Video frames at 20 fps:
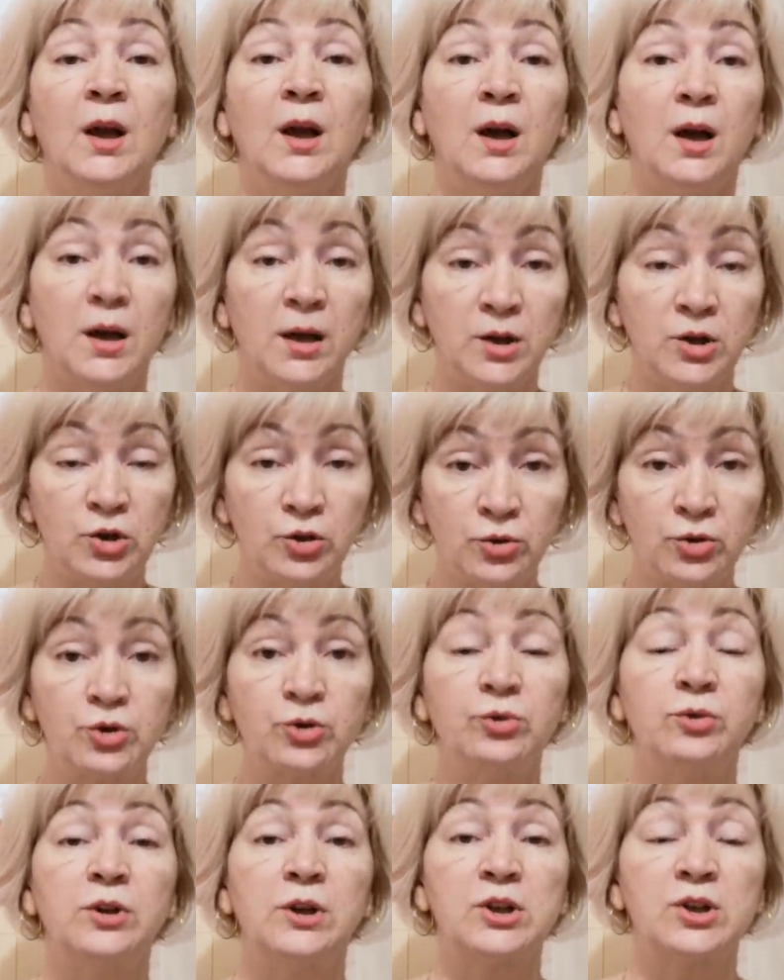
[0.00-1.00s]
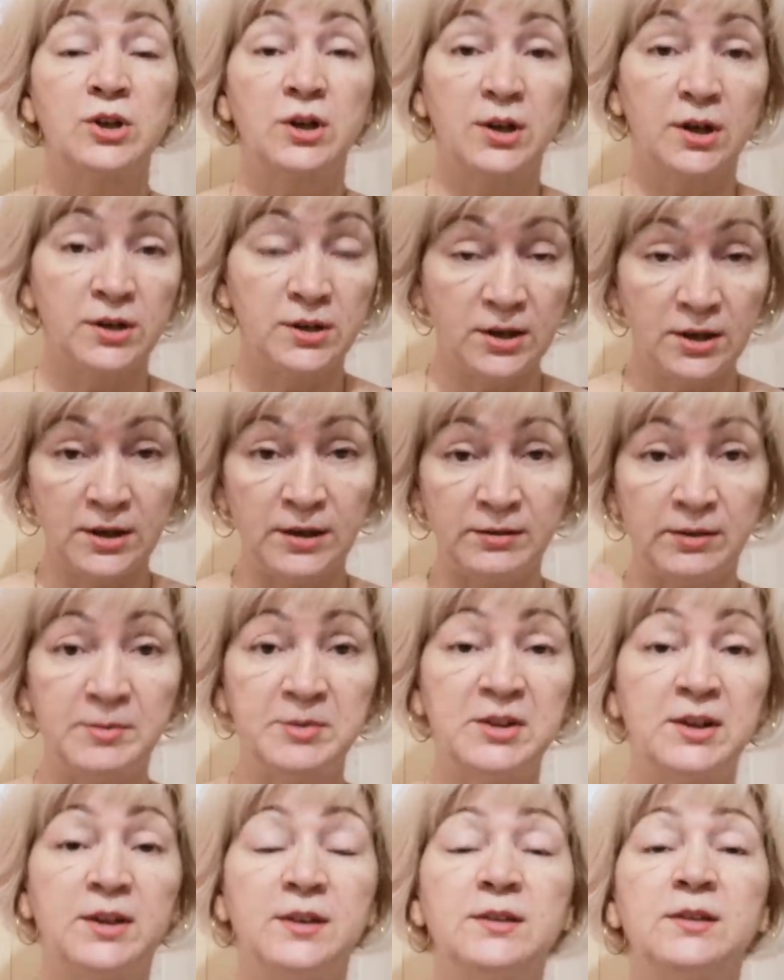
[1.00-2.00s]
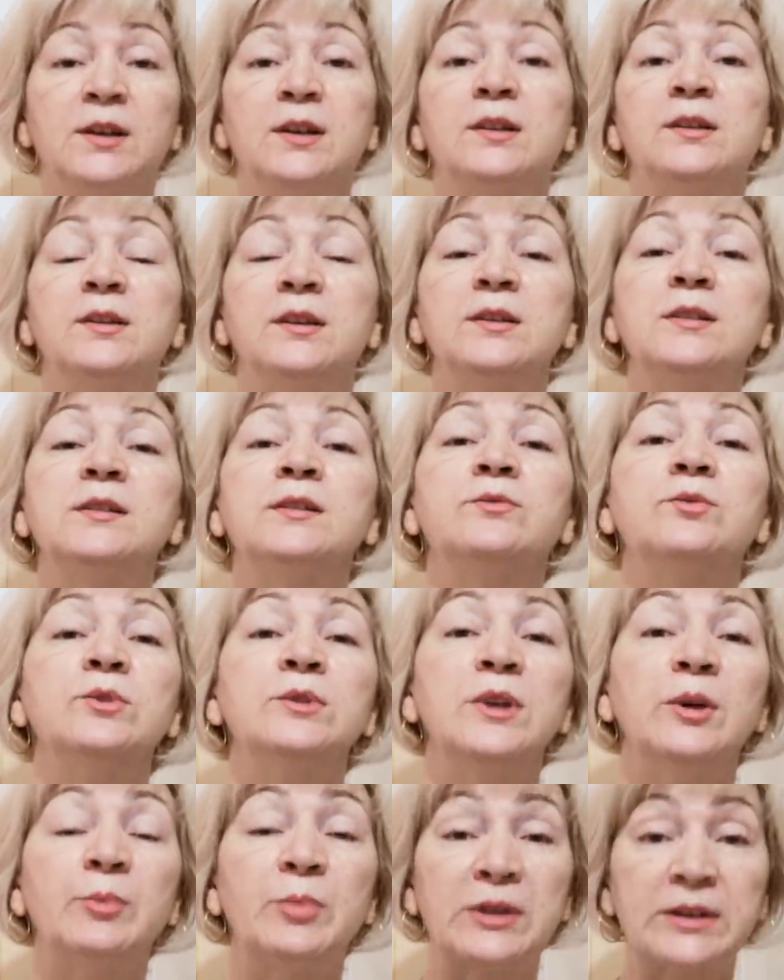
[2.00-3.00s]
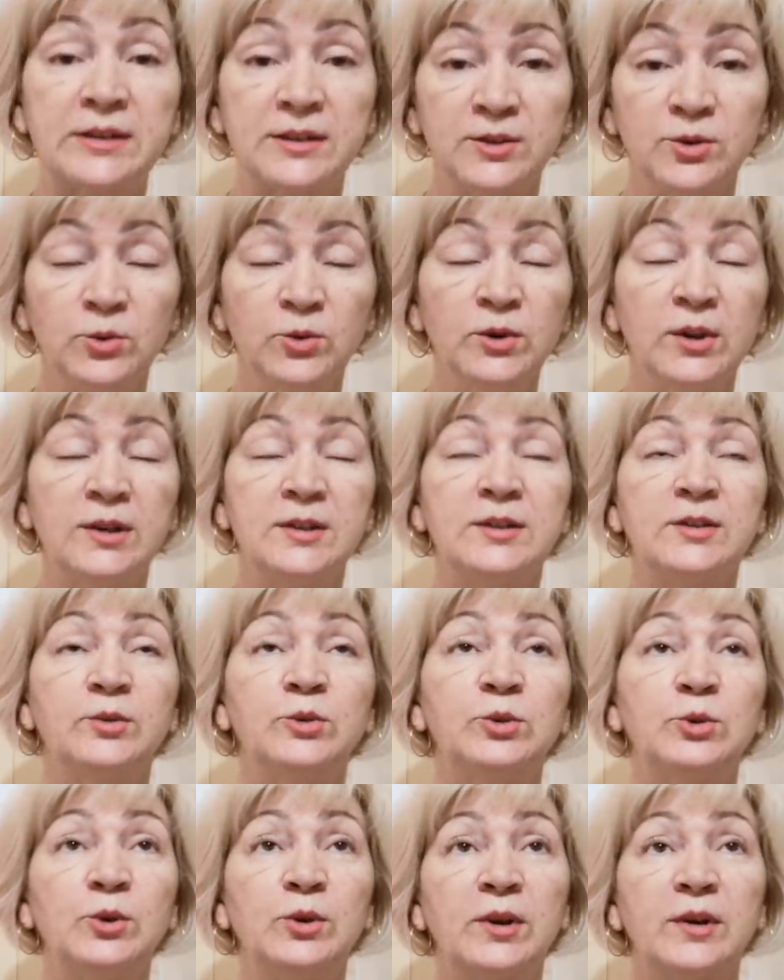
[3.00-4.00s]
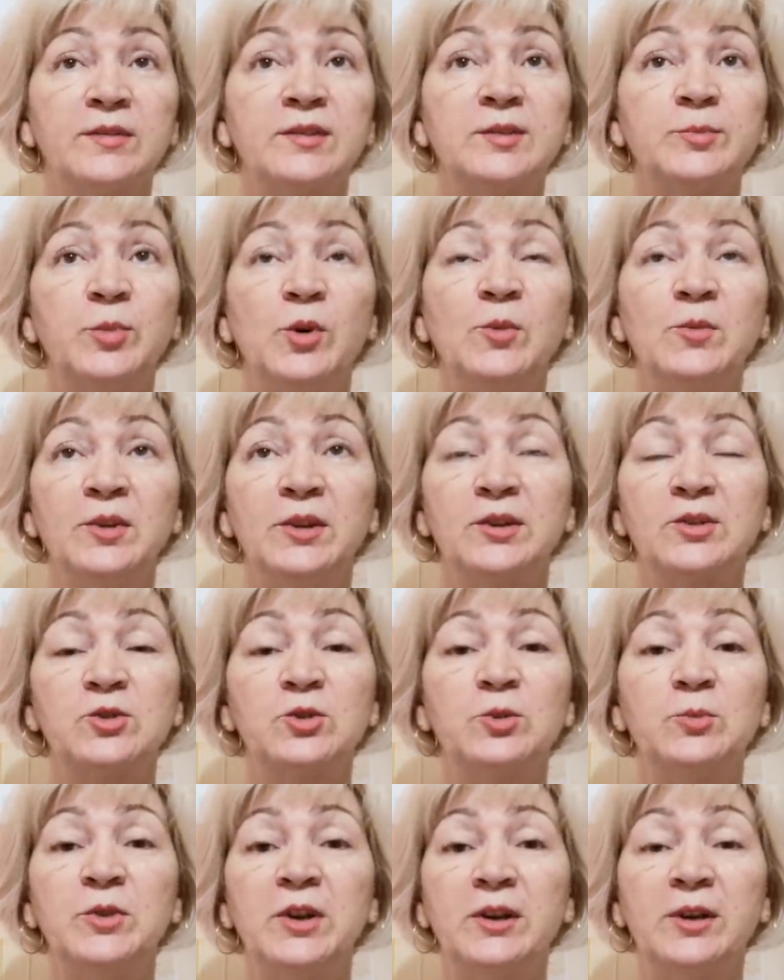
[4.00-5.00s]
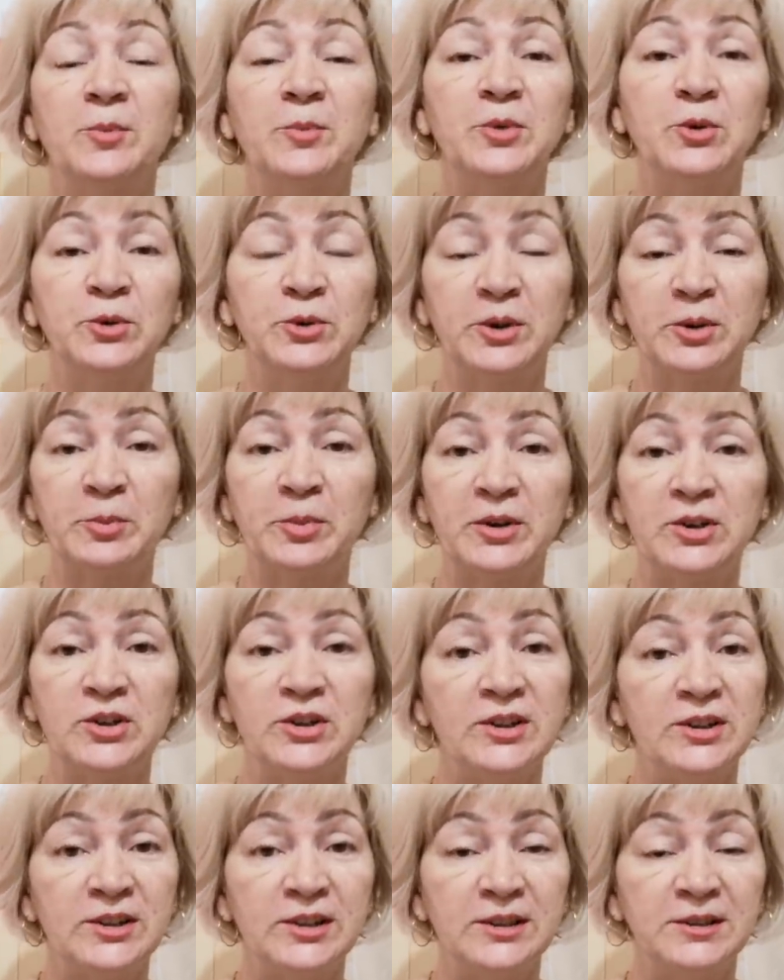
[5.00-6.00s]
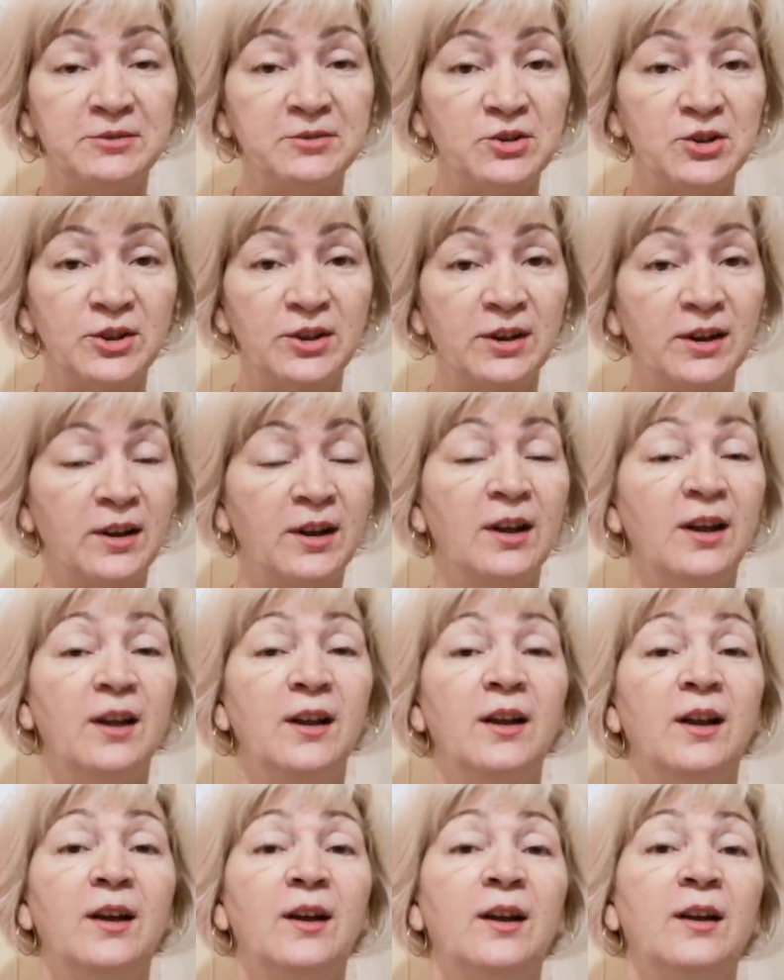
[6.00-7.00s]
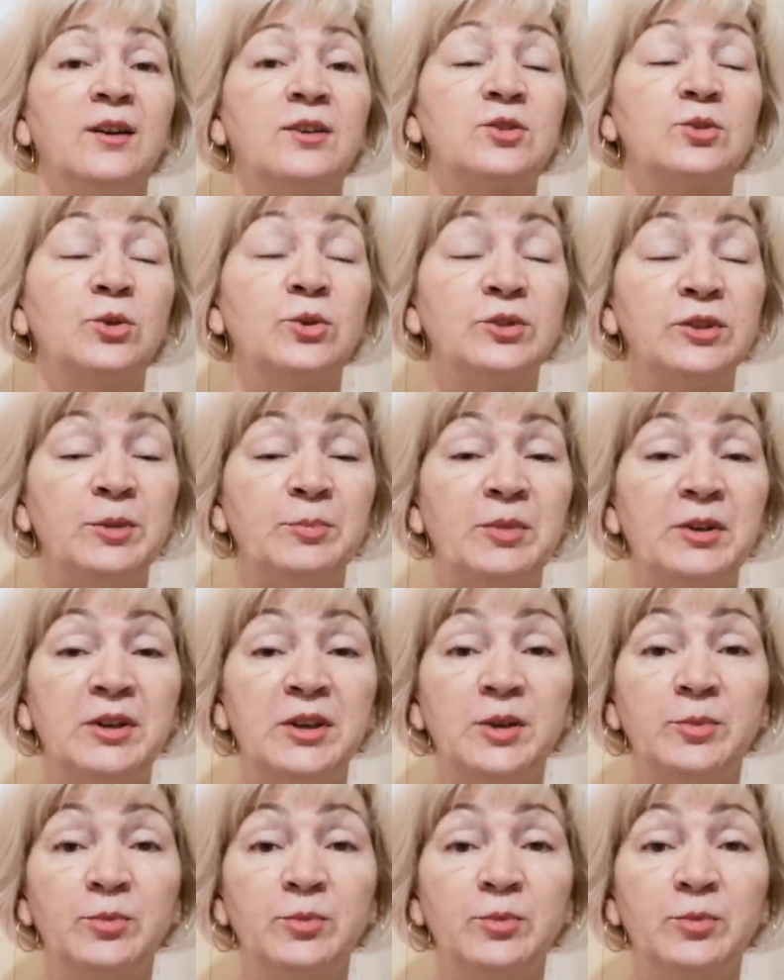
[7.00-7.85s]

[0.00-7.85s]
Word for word: А еще что я же хотела вам сказать. Я сегодня проснулась и вот только вспомнила, что мне компьютер почистили вчера что он теперь